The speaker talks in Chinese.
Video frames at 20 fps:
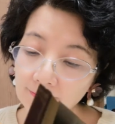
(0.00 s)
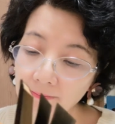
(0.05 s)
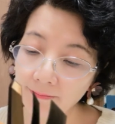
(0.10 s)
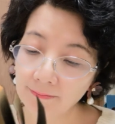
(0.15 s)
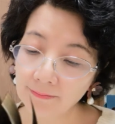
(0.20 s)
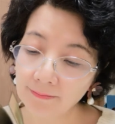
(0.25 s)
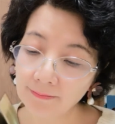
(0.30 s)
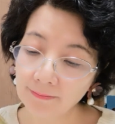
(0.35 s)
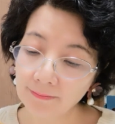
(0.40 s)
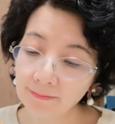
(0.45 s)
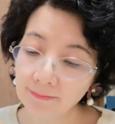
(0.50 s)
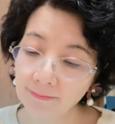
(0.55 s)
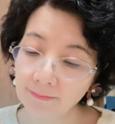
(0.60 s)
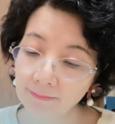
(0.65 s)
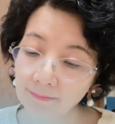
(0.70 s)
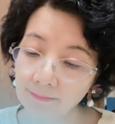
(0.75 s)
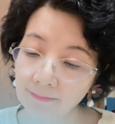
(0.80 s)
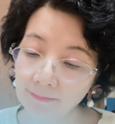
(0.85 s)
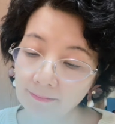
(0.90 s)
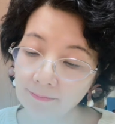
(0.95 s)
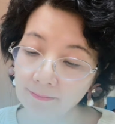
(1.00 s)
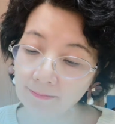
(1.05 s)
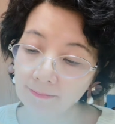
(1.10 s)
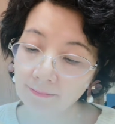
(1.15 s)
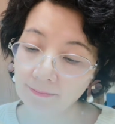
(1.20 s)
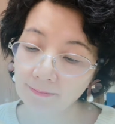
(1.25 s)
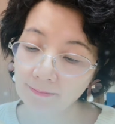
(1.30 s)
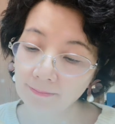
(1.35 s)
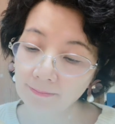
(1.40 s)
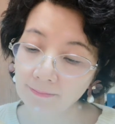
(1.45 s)
我们
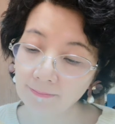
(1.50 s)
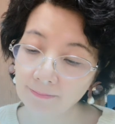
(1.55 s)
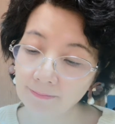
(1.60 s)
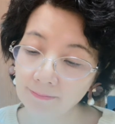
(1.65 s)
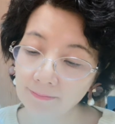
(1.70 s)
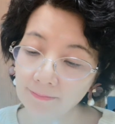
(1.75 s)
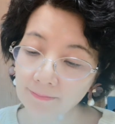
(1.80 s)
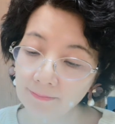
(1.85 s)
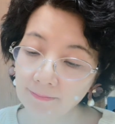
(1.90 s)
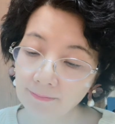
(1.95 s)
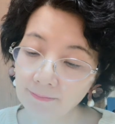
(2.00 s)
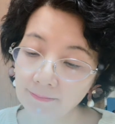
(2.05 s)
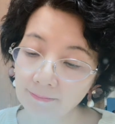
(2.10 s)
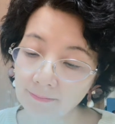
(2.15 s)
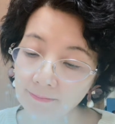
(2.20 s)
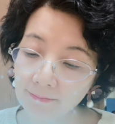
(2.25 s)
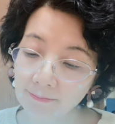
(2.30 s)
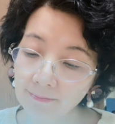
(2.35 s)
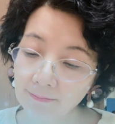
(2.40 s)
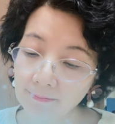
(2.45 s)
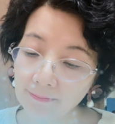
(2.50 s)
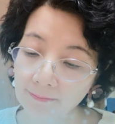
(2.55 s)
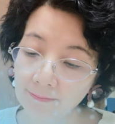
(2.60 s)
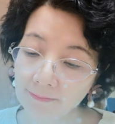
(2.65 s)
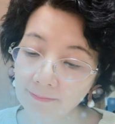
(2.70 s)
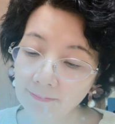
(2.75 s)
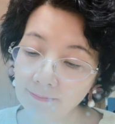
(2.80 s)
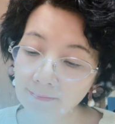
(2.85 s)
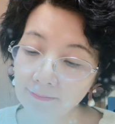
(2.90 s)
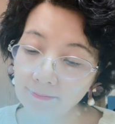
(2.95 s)
不得不
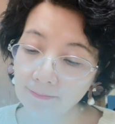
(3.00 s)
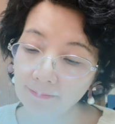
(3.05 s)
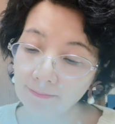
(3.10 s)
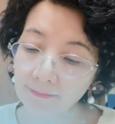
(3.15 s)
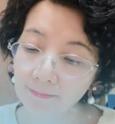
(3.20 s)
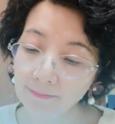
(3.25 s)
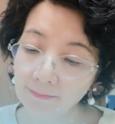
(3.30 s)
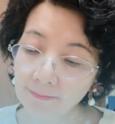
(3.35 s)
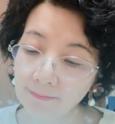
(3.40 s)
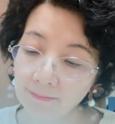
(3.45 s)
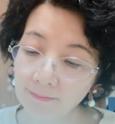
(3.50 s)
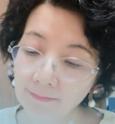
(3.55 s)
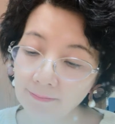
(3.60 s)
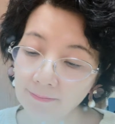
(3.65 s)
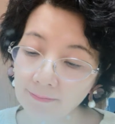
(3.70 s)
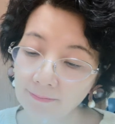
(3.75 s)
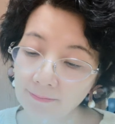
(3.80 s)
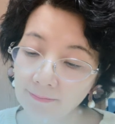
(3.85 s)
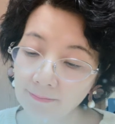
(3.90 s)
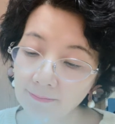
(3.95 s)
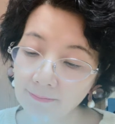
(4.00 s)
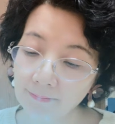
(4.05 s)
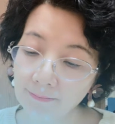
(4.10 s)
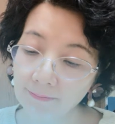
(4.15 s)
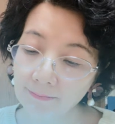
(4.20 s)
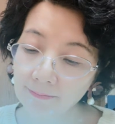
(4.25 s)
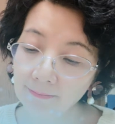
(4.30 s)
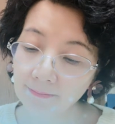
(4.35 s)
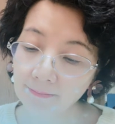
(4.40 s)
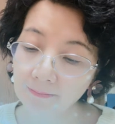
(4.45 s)
由衷的感佩
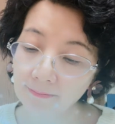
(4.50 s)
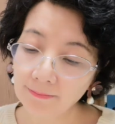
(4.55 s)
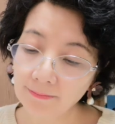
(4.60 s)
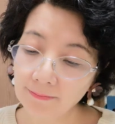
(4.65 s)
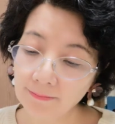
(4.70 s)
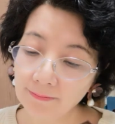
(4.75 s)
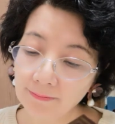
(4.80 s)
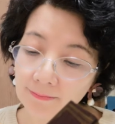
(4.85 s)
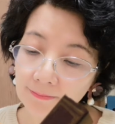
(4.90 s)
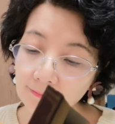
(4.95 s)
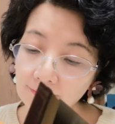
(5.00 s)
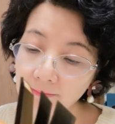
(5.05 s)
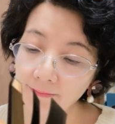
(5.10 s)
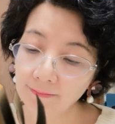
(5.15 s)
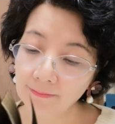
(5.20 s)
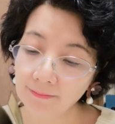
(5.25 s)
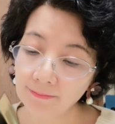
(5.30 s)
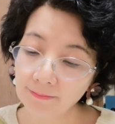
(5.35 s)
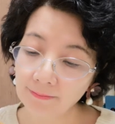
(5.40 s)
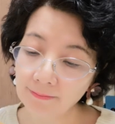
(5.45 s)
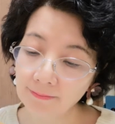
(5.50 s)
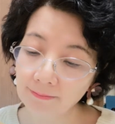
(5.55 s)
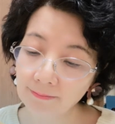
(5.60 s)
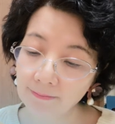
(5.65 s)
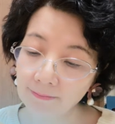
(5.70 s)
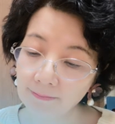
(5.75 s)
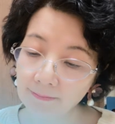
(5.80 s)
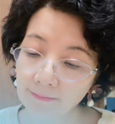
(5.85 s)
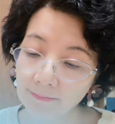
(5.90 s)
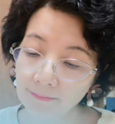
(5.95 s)
老
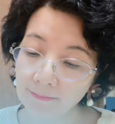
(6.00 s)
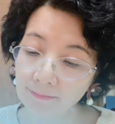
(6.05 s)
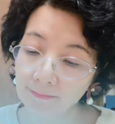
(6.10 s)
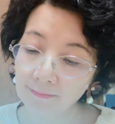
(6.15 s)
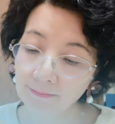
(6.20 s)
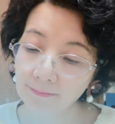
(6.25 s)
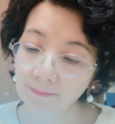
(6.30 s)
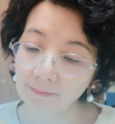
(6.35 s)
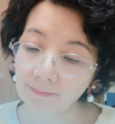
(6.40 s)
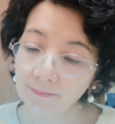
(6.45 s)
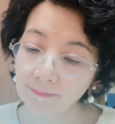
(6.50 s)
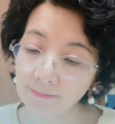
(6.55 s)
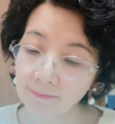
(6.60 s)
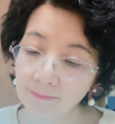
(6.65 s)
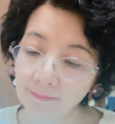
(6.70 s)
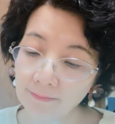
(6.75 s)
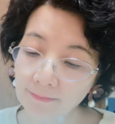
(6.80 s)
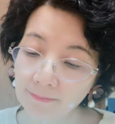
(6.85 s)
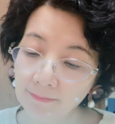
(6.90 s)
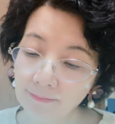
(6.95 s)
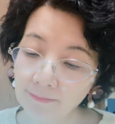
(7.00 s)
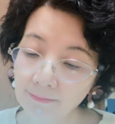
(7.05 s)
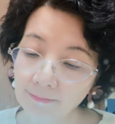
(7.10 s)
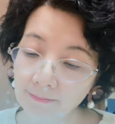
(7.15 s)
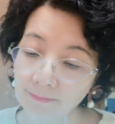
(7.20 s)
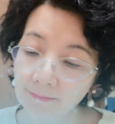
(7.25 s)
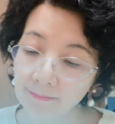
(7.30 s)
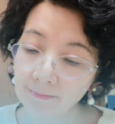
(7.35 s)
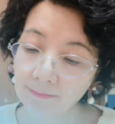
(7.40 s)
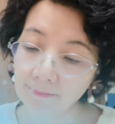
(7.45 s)
舍先生的
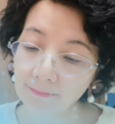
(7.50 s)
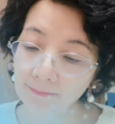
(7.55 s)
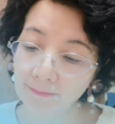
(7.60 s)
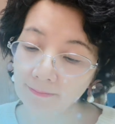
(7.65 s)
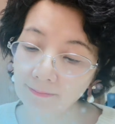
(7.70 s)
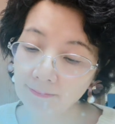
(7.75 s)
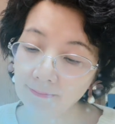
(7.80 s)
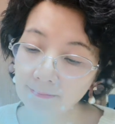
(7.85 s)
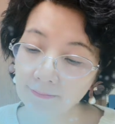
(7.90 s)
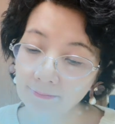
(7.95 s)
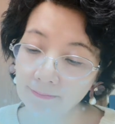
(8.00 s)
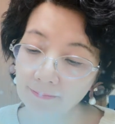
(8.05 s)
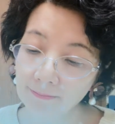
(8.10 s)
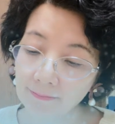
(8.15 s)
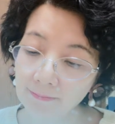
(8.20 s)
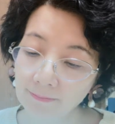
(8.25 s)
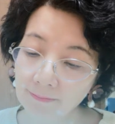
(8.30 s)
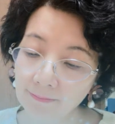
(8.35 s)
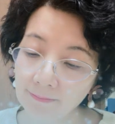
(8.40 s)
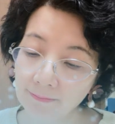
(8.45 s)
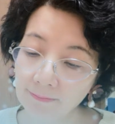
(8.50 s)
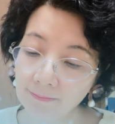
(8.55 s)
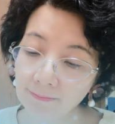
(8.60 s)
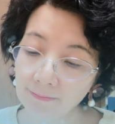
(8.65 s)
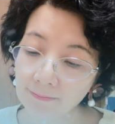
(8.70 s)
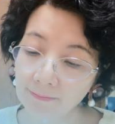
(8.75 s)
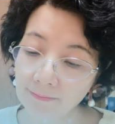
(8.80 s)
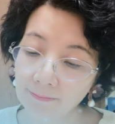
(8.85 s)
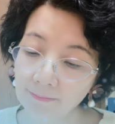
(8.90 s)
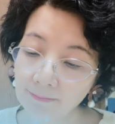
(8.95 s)
洞察力
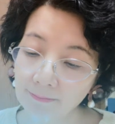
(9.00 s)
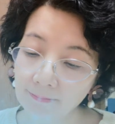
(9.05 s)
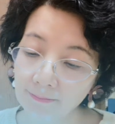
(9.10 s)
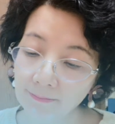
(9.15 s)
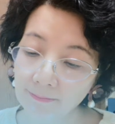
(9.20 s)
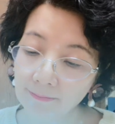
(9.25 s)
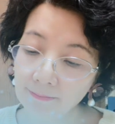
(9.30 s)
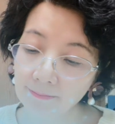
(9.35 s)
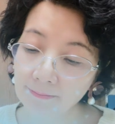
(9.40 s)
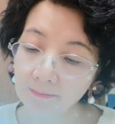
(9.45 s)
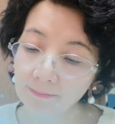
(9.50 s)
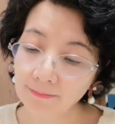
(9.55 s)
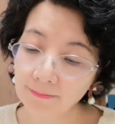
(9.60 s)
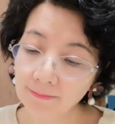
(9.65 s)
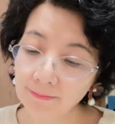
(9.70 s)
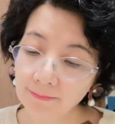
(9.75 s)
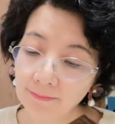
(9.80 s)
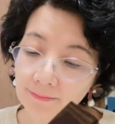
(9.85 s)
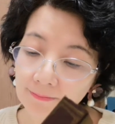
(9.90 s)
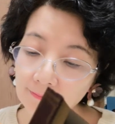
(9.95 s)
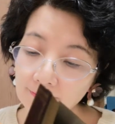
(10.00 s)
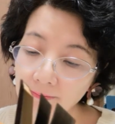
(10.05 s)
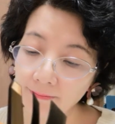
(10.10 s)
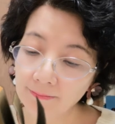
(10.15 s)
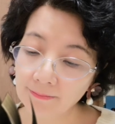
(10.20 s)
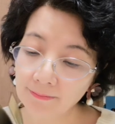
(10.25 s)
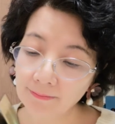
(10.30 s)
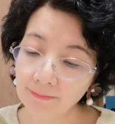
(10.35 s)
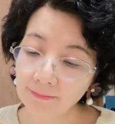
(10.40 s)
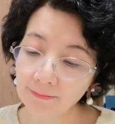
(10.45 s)
是如此
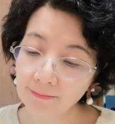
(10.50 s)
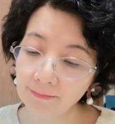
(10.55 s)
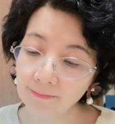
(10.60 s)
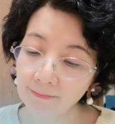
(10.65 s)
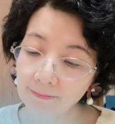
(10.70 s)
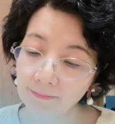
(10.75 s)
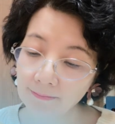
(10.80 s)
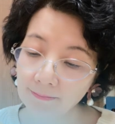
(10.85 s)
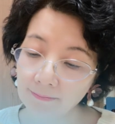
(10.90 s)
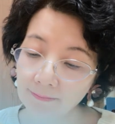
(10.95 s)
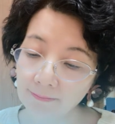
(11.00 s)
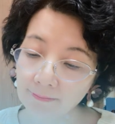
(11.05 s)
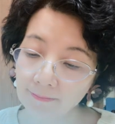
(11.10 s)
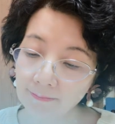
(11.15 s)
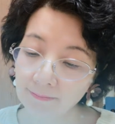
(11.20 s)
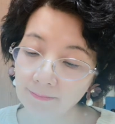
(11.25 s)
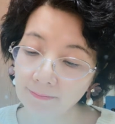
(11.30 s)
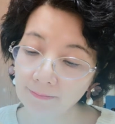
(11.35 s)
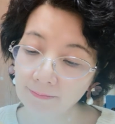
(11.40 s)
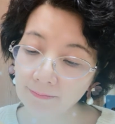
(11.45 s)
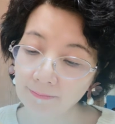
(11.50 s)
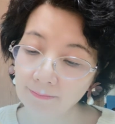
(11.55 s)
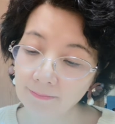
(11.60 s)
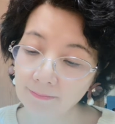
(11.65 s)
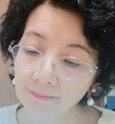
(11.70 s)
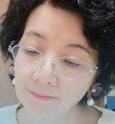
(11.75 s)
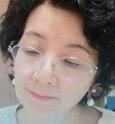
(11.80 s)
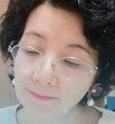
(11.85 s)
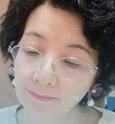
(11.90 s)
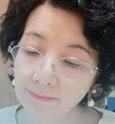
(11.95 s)
的深
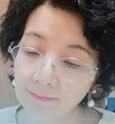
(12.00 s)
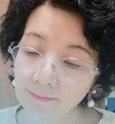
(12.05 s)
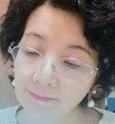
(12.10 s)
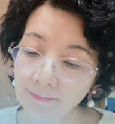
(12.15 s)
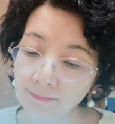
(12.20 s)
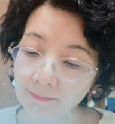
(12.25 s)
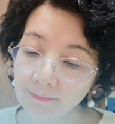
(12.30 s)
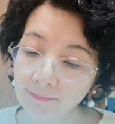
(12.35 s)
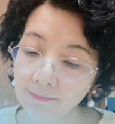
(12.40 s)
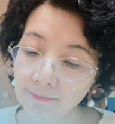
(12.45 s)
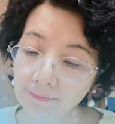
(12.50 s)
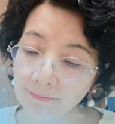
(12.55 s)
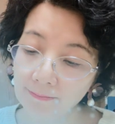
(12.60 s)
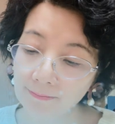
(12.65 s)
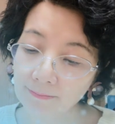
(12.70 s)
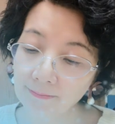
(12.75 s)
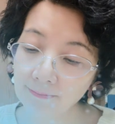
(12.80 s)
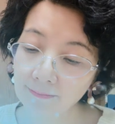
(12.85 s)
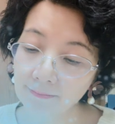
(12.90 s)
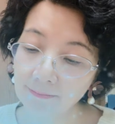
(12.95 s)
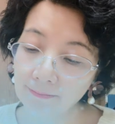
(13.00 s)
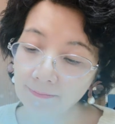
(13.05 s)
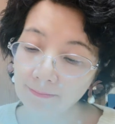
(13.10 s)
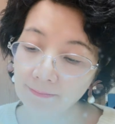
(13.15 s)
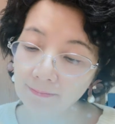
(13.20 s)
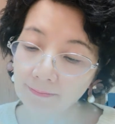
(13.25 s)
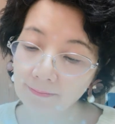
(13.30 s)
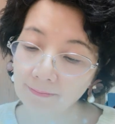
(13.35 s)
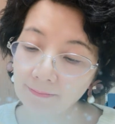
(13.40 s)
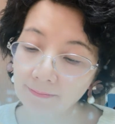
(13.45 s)
刻，
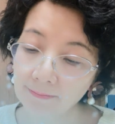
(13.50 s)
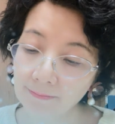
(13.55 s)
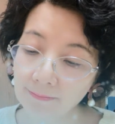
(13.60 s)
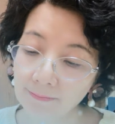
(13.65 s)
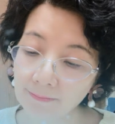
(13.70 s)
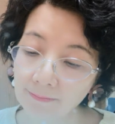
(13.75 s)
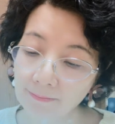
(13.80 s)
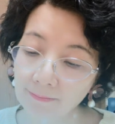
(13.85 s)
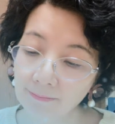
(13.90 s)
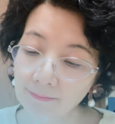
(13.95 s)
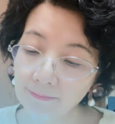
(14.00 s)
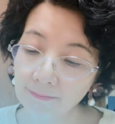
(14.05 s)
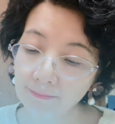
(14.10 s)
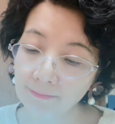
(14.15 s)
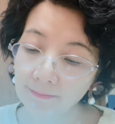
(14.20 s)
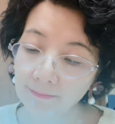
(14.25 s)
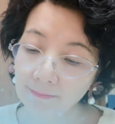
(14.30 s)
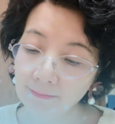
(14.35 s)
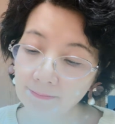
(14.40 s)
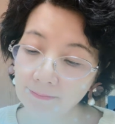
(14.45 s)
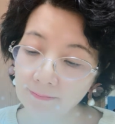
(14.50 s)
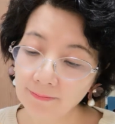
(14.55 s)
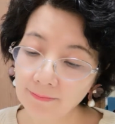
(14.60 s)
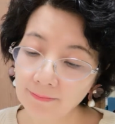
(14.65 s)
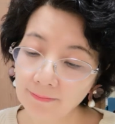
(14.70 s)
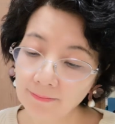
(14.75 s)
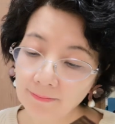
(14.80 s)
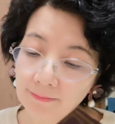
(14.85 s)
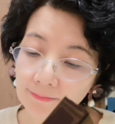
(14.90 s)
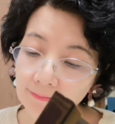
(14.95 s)
不得不感
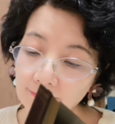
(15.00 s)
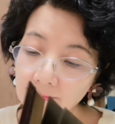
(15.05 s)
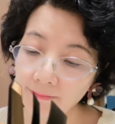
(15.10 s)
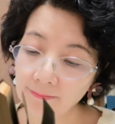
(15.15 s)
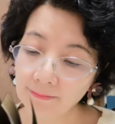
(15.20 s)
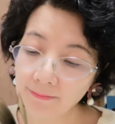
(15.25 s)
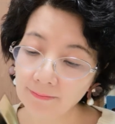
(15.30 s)
叹。